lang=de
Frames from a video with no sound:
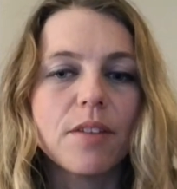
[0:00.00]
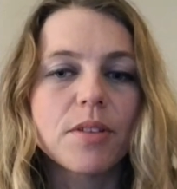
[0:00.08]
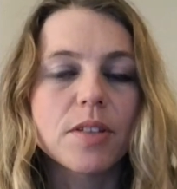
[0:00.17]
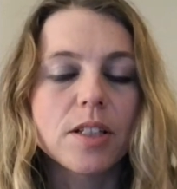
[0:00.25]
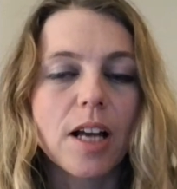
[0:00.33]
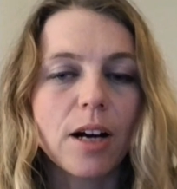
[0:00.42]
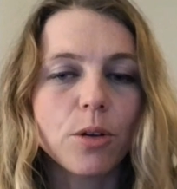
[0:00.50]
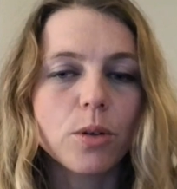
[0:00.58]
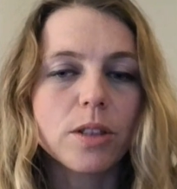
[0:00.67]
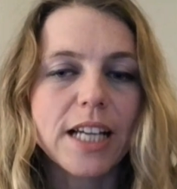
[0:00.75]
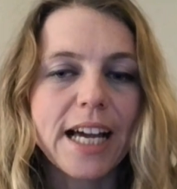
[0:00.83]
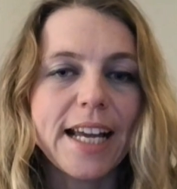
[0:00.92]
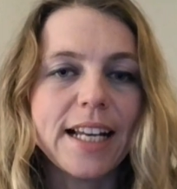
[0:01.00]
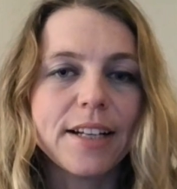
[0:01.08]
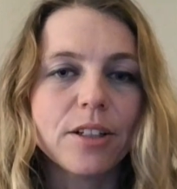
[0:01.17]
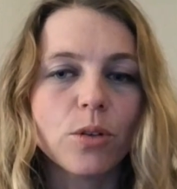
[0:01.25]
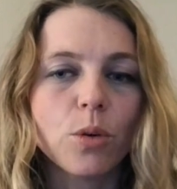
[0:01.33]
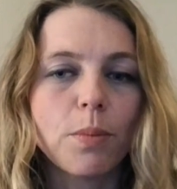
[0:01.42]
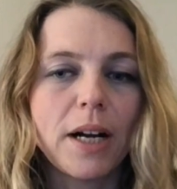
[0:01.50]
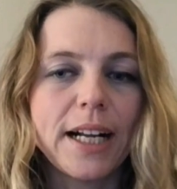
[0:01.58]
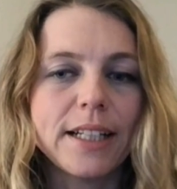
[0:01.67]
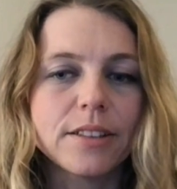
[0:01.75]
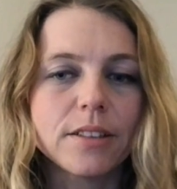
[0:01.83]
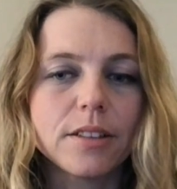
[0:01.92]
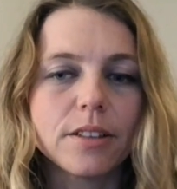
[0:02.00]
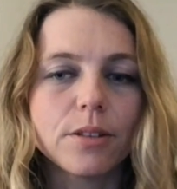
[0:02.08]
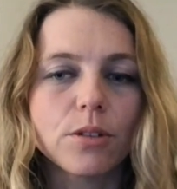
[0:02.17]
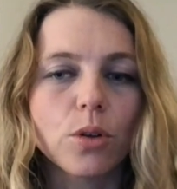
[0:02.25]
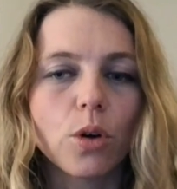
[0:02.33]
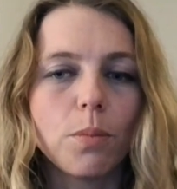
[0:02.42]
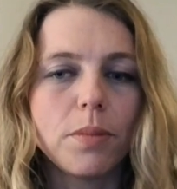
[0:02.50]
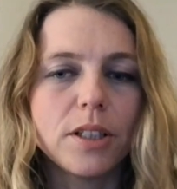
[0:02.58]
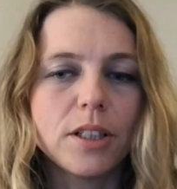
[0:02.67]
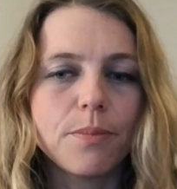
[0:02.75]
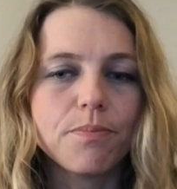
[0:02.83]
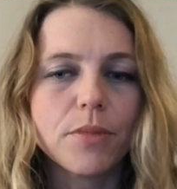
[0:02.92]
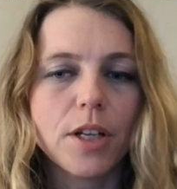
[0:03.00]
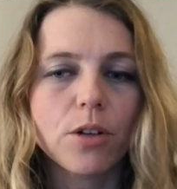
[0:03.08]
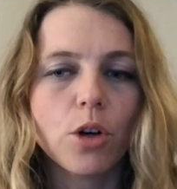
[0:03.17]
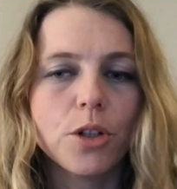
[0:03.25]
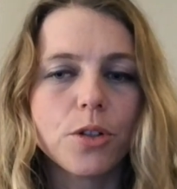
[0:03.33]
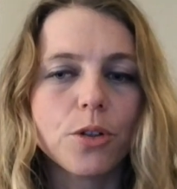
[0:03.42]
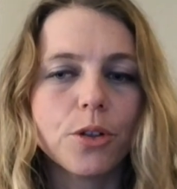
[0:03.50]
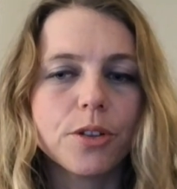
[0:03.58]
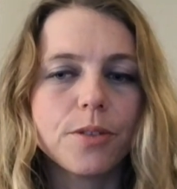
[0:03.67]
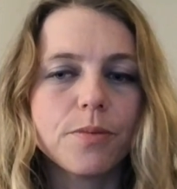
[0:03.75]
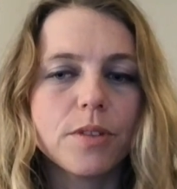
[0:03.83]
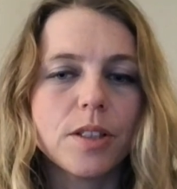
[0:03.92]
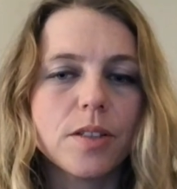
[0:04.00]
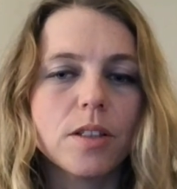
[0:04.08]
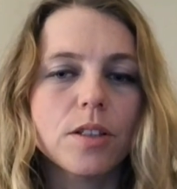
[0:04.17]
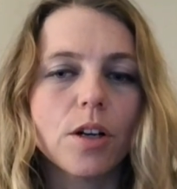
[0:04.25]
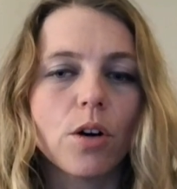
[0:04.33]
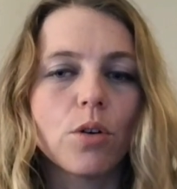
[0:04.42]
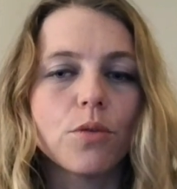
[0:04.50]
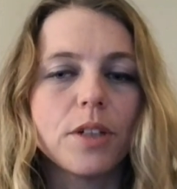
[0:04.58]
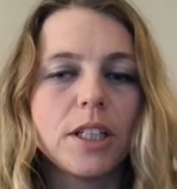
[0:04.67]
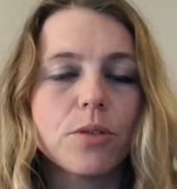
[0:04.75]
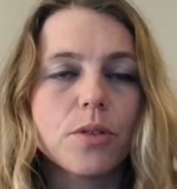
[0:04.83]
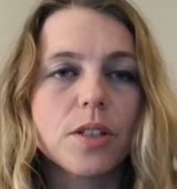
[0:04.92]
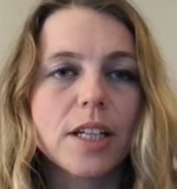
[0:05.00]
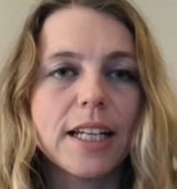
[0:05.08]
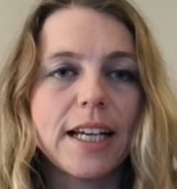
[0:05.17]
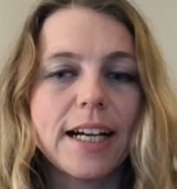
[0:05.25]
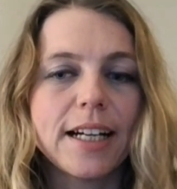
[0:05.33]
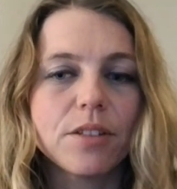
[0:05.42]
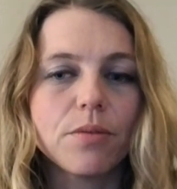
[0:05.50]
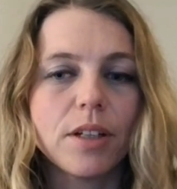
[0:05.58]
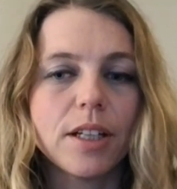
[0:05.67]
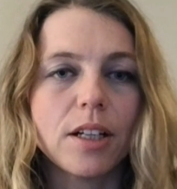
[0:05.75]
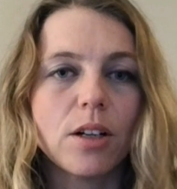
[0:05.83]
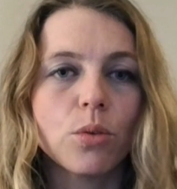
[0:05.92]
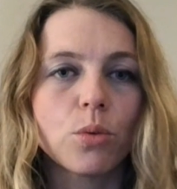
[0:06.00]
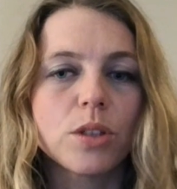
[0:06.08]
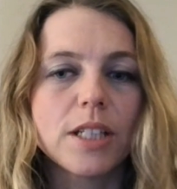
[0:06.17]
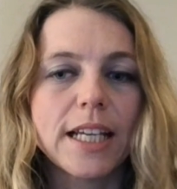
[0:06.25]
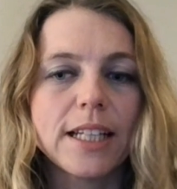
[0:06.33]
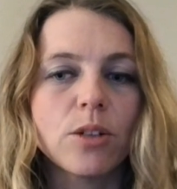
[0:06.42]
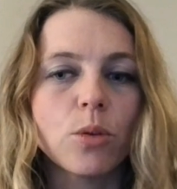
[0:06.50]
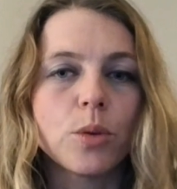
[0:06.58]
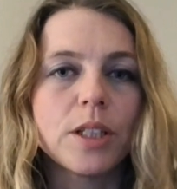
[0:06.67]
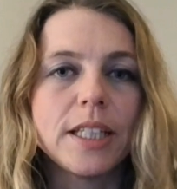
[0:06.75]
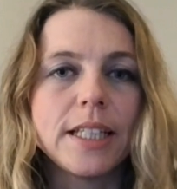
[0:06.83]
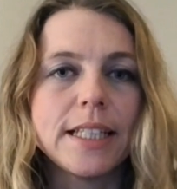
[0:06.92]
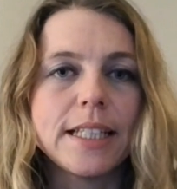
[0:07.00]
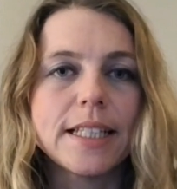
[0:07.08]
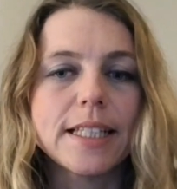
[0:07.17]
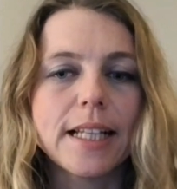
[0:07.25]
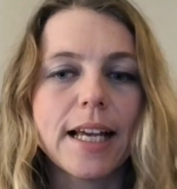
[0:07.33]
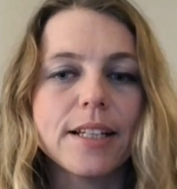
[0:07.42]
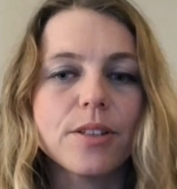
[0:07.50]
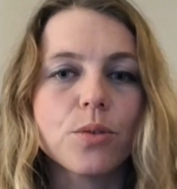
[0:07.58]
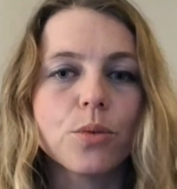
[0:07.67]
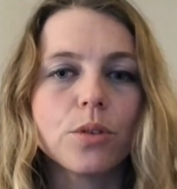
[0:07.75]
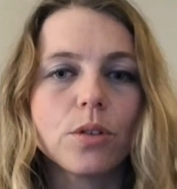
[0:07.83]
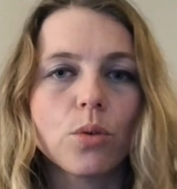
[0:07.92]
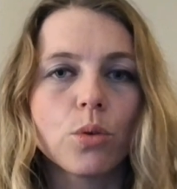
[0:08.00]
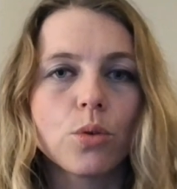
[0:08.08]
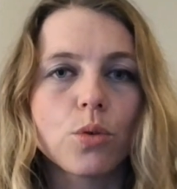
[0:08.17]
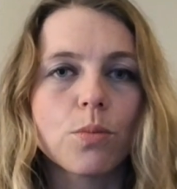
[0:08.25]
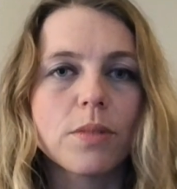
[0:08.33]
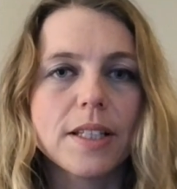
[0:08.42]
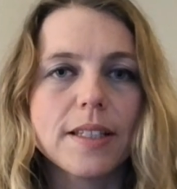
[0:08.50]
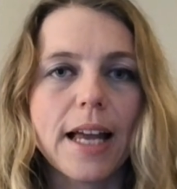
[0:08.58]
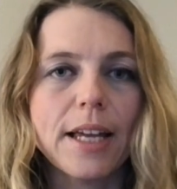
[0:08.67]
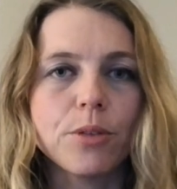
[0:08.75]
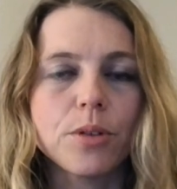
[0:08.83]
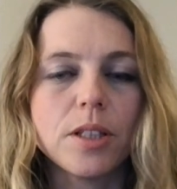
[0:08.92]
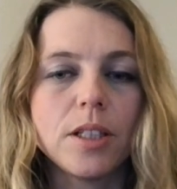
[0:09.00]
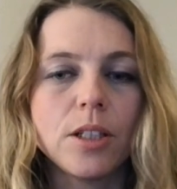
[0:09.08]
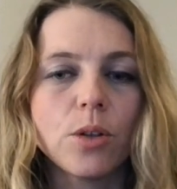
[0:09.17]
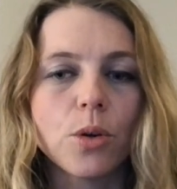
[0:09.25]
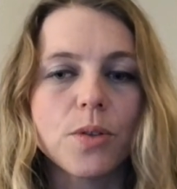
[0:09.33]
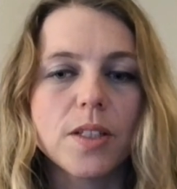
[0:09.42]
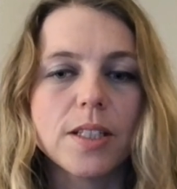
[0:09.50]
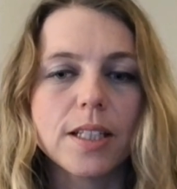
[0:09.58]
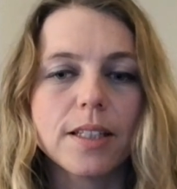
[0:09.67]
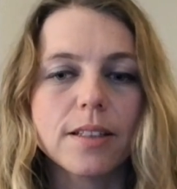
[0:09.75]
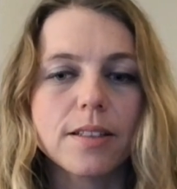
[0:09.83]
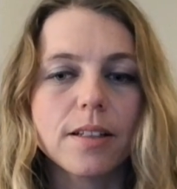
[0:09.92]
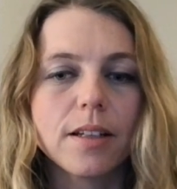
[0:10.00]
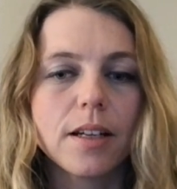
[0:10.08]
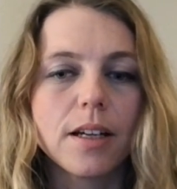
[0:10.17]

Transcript: Wir sind auch Teil einer globalen äh, Gruppe, der Contron, die sich auf industrielle Hardware und Technologiedienstleistungen rund um das IoT konzentriert.